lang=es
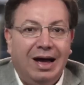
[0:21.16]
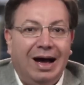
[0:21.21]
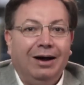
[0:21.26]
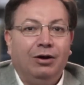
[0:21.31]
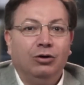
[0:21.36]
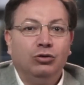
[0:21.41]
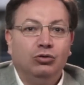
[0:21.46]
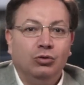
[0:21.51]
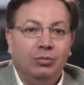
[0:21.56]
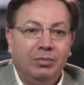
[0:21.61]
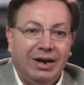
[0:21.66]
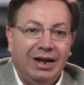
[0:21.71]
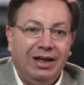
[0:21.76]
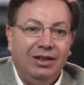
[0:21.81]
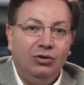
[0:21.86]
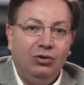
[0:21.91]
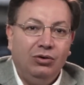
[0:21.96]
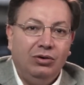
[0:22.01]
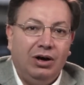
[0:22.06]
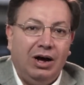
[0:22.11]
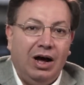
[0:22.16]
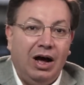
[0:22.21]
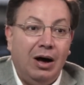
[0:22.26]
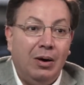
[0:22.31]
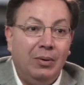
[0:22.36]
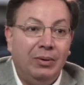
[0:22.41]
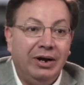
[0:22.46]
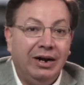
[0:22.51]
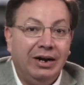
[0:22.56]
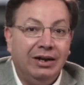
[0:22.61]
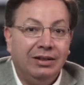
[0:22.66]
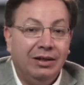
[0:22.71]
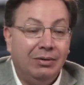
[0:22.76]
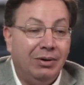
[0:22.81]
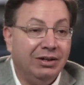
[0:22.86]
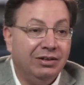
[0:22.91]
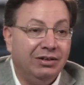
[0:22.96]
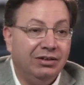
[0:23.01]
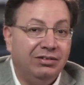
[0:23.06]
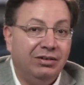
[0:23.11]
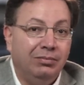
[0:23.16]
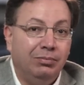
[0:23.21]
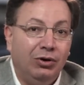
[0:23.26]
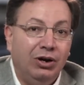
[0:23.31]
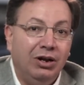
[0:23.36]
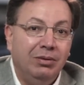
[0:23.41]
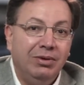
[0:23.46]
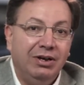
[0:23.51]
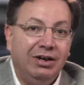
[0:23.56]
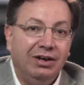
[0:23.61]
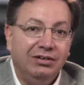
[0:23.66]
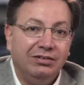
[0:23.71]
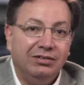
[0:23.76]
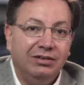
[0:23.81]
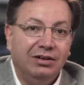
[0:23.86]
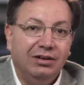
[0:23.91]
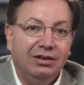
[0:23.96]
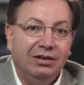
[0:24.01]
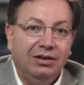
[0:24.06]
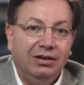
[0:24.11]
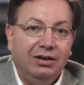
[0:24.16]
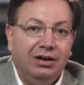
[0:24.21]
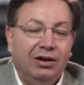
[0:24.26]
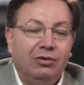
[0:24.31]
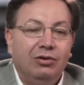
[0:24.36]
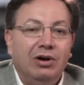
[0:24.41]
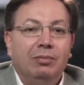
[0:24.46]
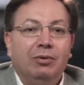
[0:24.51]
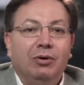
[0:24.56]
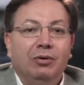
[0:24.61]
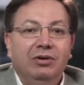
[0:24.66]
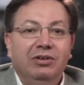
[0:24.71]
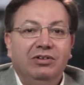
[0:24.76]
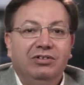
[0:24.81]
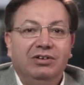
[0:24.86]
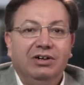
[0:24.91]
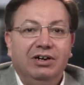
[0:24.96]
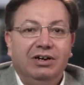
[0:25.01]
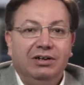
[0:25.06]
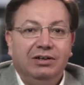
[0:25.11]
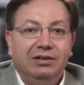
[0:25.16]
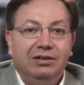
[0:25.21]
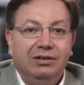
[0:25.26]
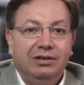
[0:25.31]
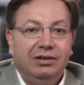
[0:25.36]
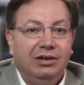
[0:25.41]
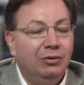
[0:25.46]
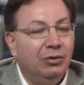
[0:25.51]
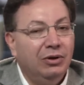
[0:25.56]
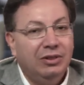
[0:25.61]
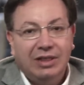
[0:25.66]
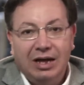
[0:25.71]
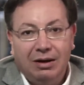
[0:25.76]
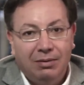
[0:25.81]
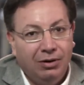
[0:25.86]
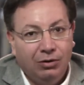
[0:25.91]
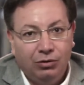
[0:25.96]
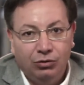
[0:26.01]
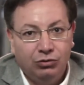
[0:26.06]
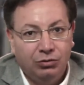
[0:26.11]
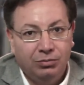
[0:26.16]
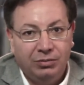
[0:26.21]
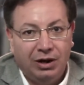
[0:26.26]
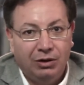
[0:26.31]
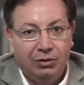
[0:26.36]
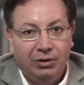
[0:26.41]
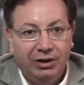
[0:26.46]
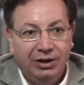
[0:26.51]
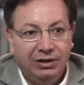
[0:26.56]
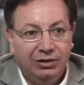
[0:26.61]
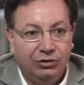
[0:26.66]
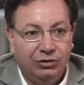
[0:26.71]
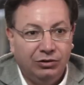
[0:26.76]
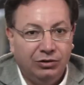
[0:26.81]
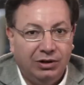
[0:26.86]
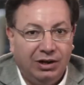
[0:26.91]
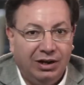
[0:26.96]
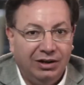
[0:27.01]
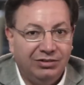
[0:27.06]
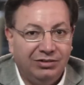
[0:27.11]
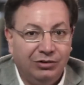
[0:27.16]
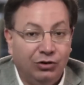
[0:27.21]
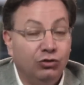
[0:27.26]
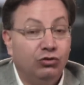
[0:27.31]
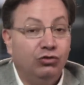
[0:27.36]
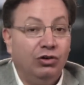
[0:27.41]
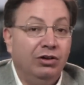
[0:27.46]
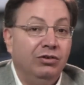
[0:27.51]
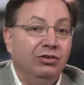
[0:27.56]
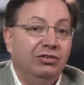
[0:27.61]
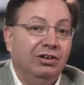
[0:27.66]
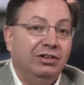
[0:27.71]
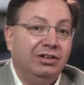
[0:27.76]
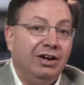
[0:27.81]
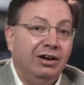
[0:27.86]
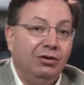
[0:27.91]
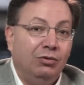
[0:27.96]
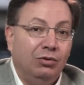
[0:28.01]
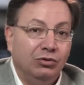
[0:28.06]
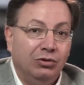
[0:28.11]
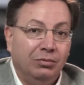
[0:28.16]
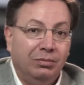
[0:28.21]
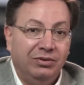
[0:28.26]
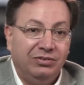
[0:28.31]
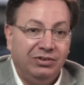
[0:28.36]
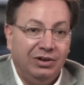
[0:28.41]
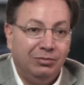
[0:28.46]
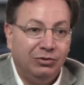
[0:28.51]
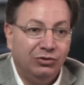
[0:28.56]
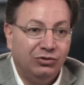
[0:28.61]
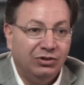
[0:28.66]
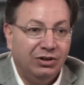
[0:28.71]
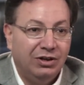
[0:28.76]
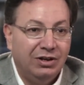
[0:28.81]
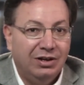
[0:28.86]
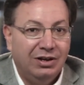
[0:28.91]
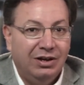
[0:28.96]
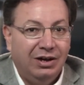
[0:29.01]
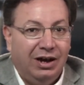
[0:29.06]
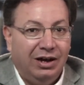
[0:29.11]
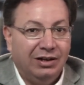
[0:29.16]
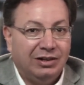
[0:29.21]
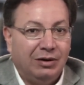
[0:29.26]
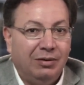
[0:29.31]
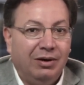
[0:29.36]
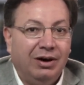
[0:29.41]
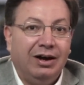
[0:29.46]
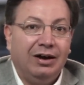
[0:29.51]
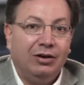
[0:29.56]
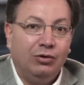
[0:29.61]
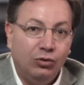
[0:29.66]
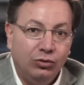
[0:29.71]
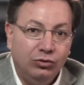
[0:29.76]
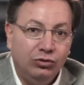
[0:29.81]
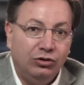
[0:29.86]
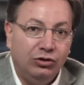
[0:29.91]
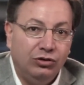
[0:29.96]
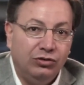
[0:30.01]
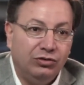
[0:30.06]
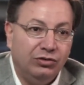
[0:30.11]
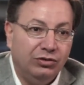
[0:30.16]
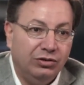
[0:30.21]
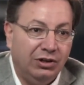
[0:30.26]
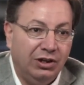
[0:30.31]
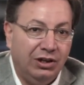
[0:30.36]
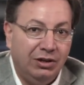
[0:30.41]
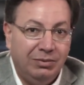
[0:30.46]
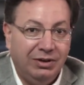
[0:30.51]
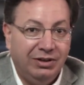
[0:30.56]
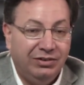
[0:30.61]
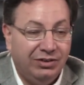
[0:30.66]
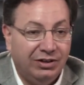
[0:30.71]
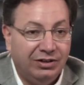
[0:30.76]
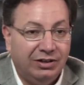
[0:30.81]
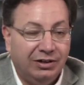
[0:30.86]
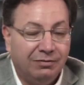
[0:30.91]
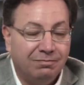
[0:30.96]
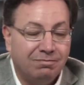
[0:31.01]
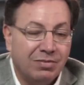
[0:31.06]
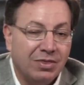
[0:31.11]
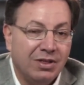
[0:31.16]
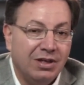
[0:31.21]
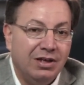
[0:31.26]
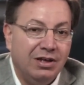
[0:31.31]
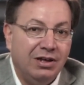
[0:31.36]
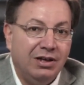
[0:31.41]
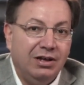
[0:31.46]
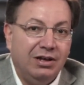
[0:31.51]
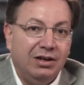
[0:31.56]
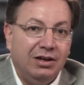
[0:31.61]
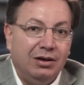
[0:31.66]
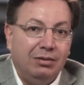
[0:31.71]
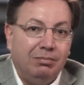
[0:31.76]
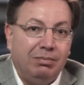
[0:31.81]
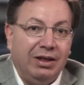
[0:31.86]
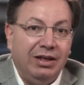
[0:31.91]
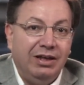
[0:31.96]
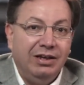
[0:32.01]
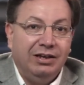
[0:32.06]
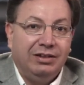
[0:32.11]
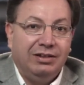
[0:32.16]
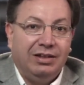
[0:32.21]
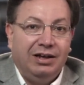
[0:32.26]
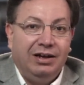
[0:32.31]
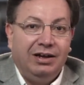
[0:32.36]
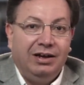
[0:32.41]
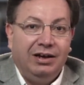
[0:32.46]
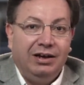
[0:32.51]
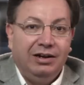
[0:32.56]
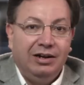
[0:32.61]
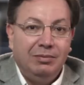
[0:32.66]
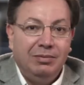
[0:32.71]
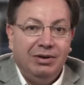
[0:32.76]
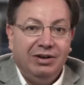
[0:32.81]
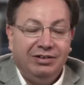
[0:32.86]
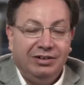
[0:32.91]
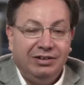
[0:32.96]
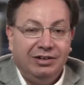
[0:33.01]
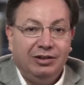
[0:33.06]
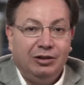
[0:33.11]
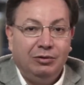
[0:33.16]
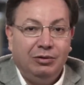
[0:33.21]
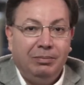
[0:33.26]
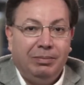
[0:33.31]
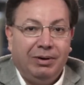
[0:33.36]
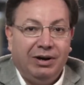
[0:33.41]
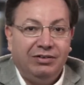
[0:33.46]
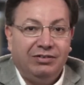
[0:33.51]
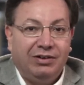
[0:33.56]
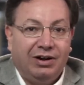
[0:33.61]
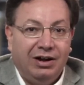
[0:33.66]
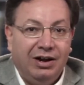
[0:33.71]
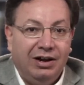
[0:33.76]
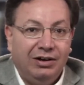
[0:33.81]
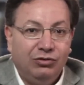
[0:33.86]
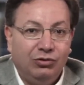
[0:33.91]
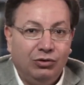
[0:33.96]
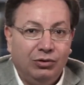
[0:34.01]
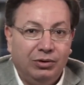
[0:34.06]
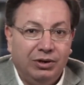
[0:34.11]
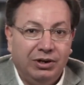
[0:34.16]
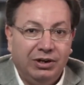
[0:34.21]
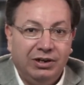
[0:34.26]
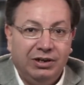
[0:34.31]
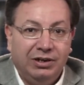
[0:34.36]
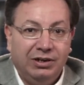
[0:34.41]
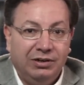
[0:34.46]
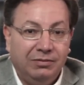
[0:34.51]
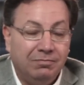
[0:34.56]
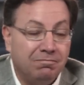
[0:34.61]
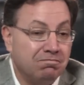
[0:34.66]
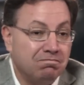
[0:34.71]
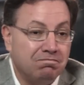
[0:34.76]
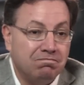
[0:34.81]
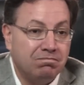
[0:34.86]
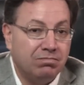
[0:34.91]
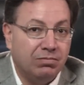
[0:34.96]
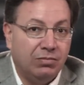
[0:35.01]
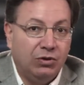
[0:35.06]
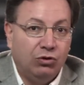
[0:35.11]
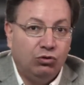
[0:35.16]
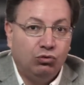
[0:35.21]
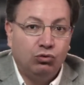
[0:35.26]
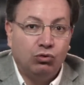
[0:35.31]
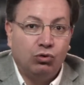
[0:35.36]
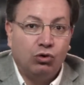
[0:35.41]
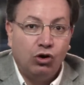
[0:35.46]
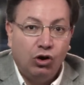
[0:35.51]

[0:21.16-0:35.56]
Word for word: acostumbrado a abrir debates y polémicas en una provincia que no estaba acostumbrado a esto hace ocho años atrás, cuando empezamos a trabajar juntos desde MDZ. Padilla está en MDZ TV para charlar sobre su